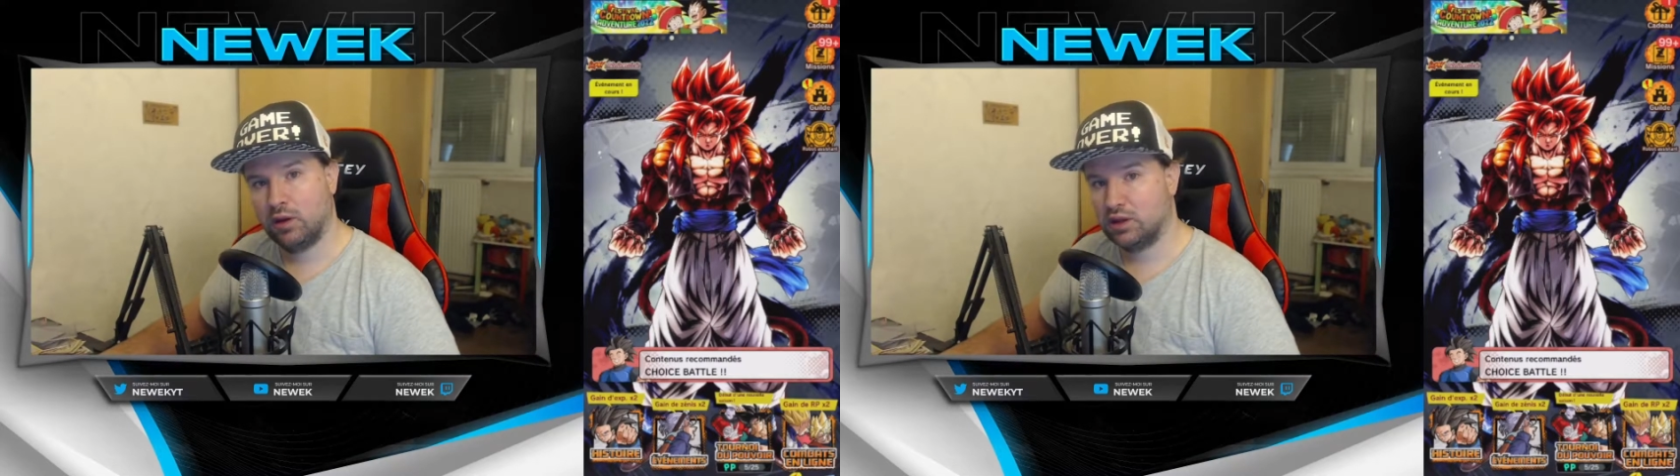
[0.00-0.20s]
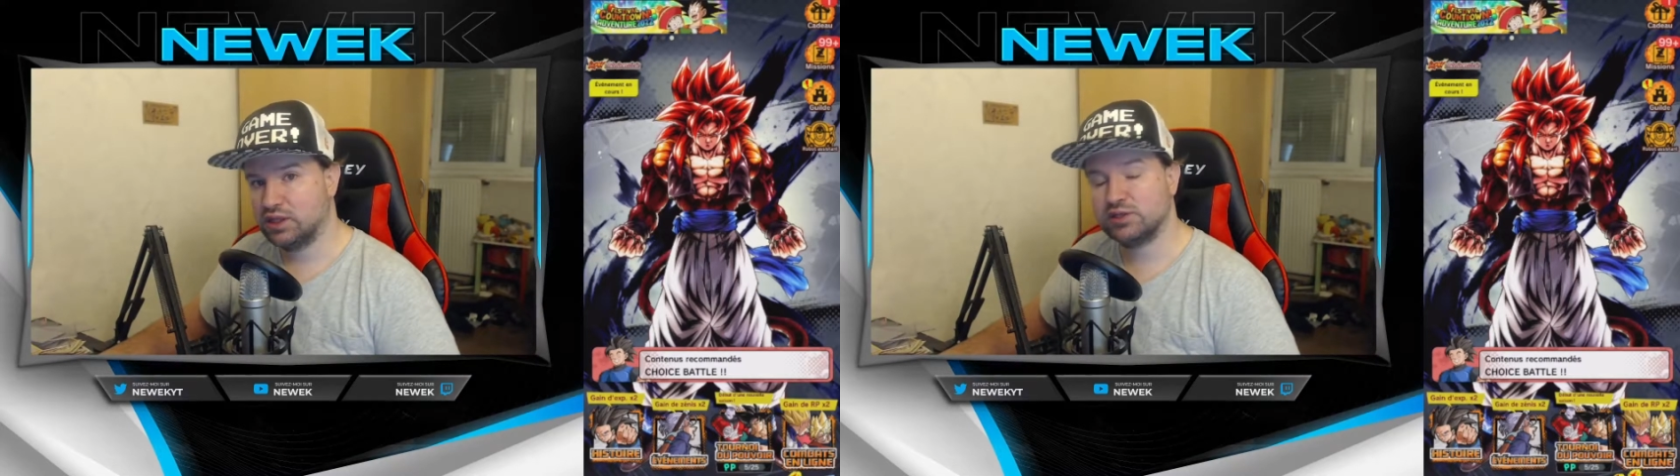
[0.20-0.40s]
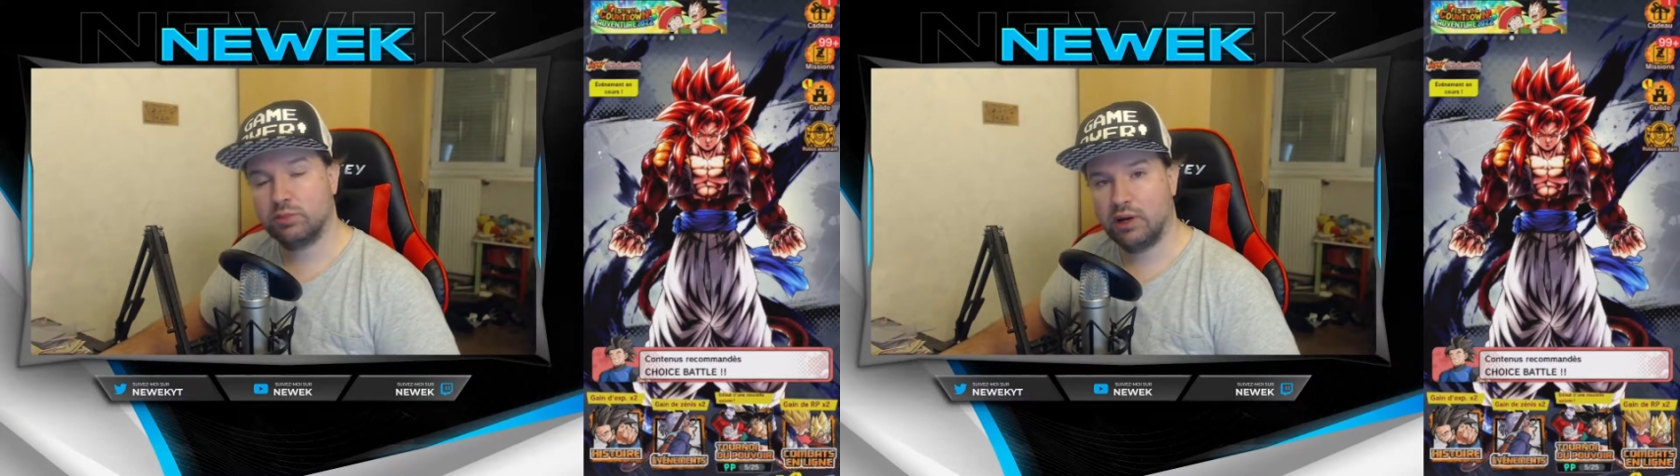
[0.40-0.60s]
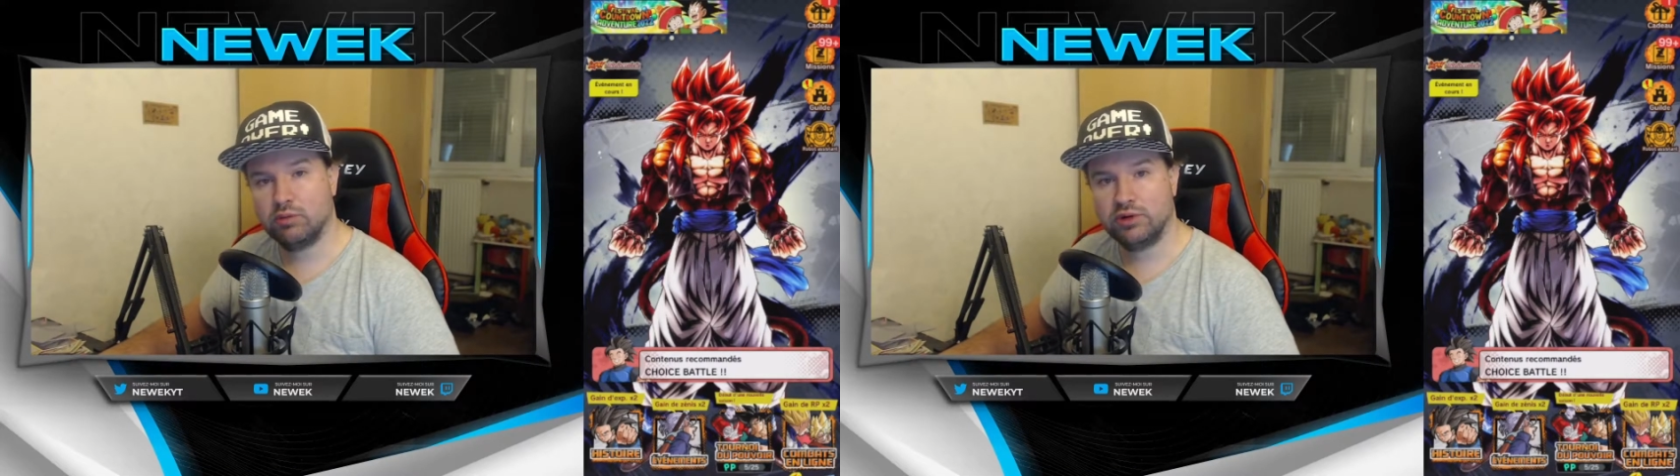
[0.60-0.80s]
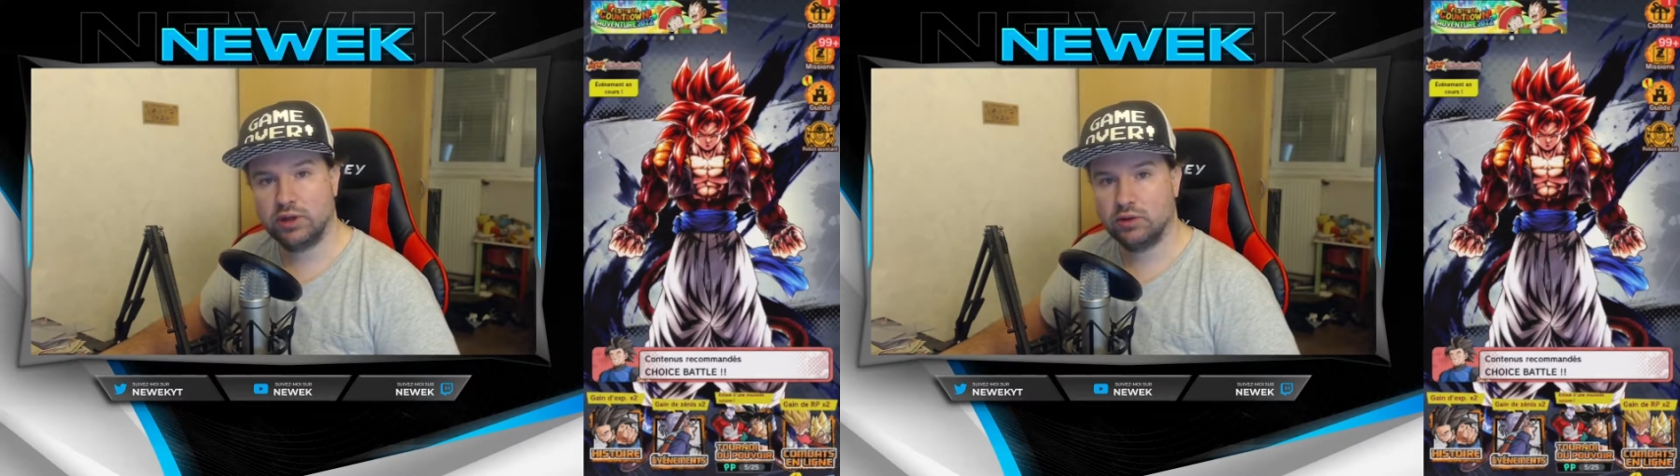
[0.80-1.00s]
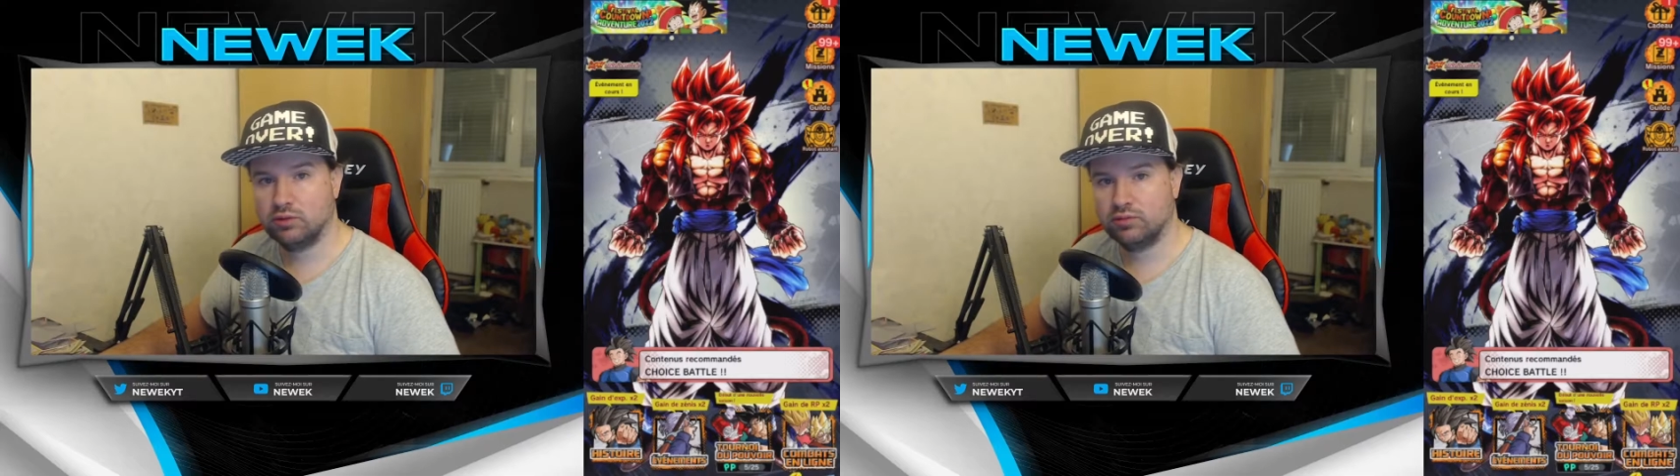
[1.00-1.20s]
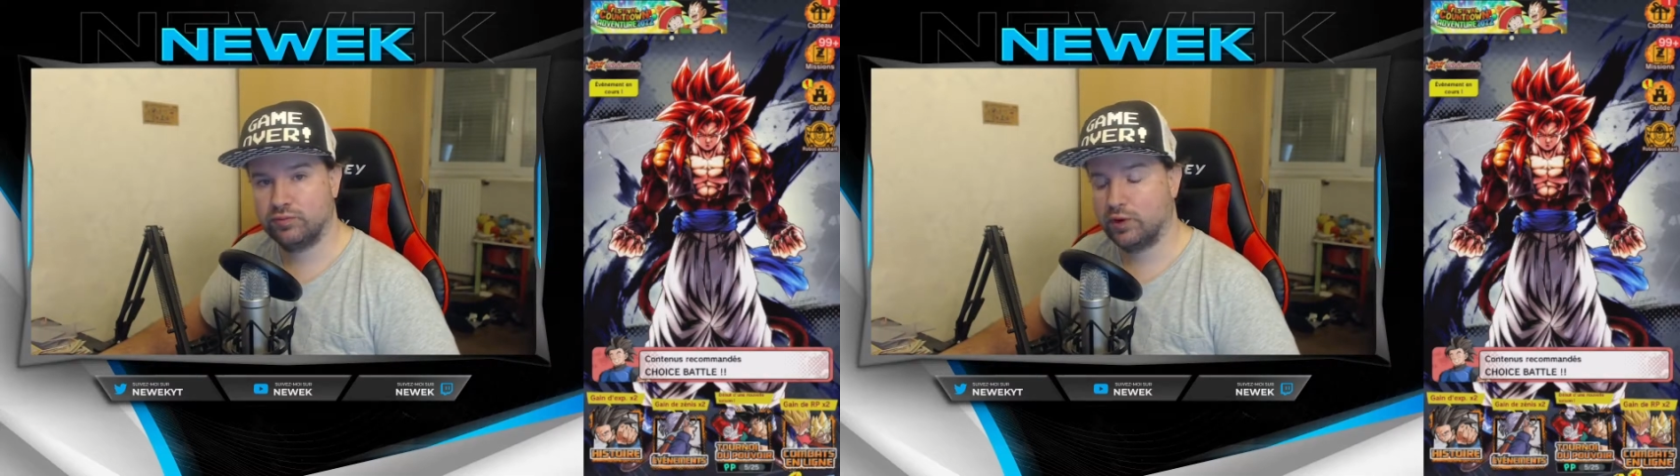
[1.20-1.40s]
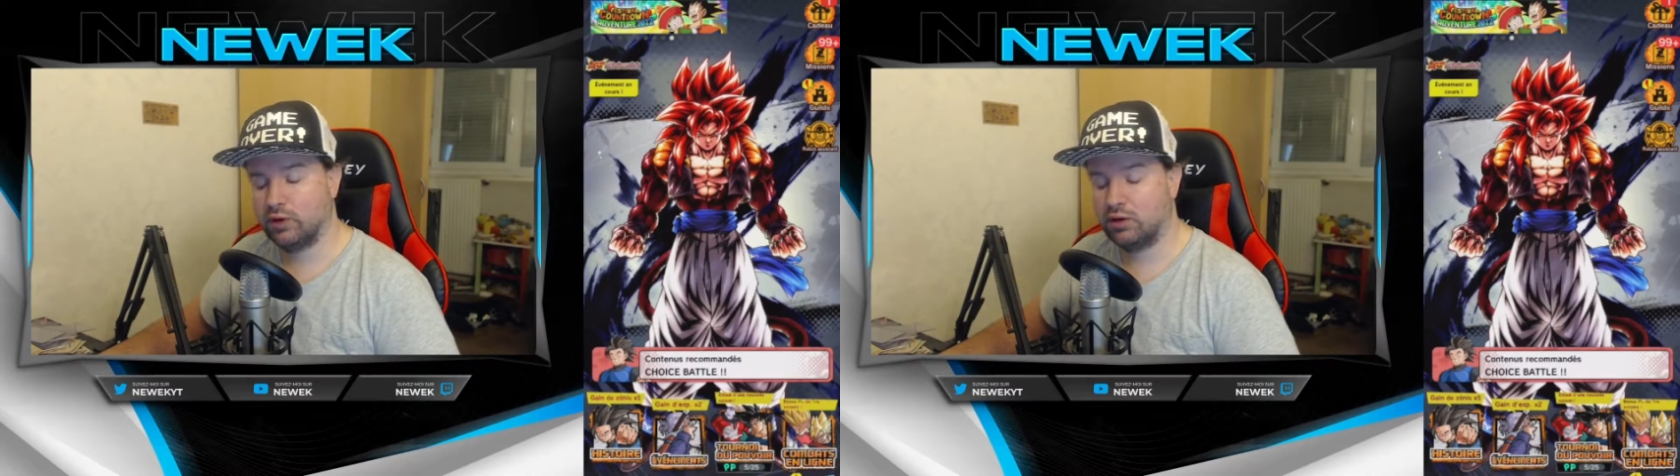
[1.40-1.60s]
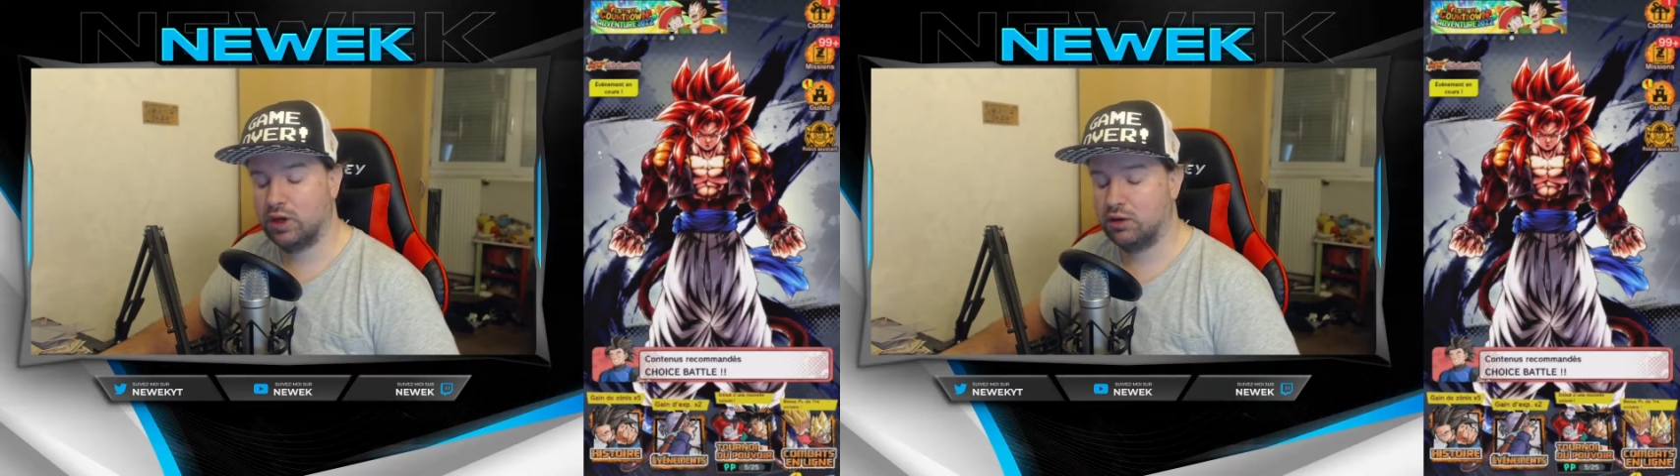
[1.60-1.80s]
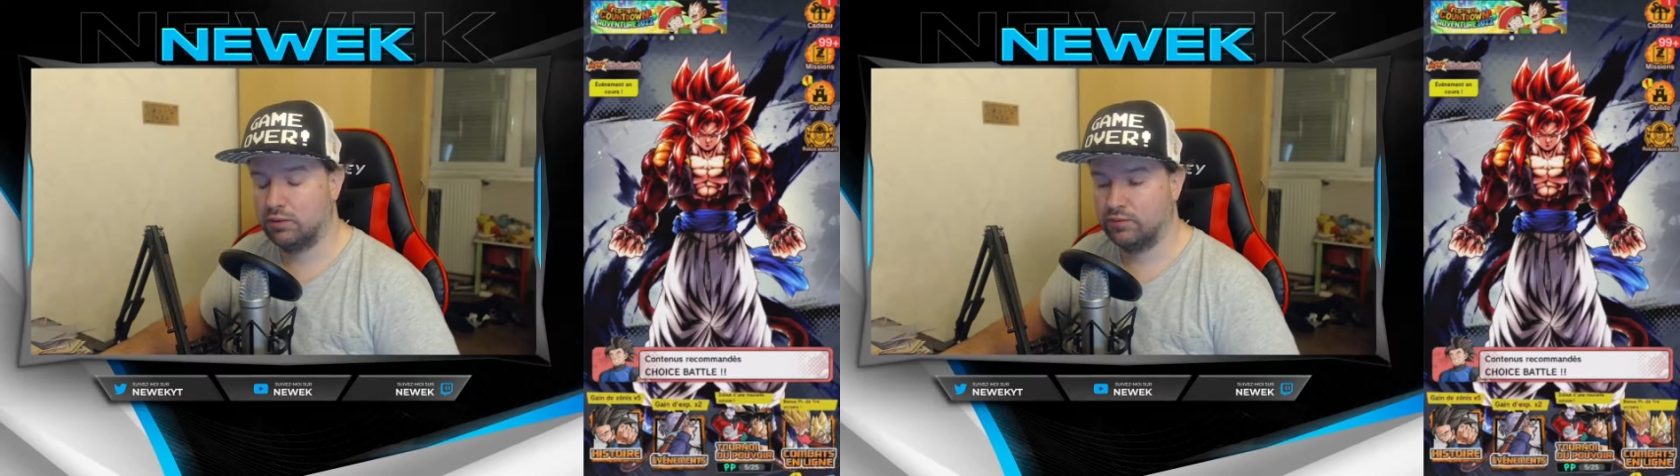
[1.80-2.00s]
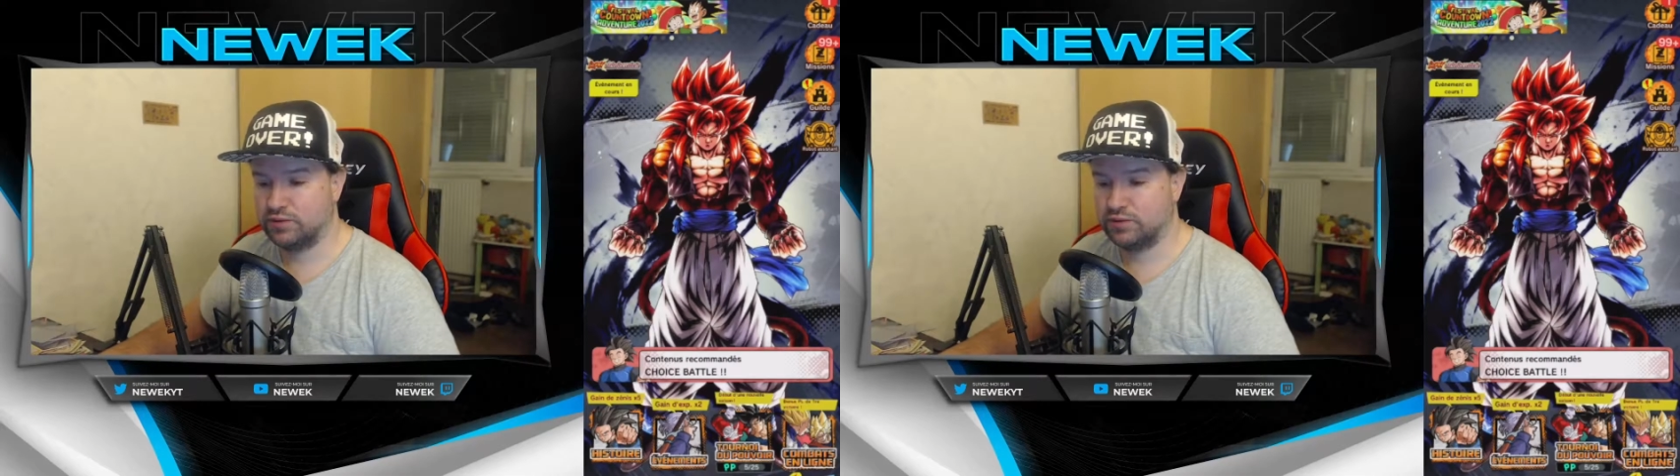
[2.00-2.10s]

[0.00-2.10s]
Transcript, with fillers: qui ne sont pas abonnés euh, alors,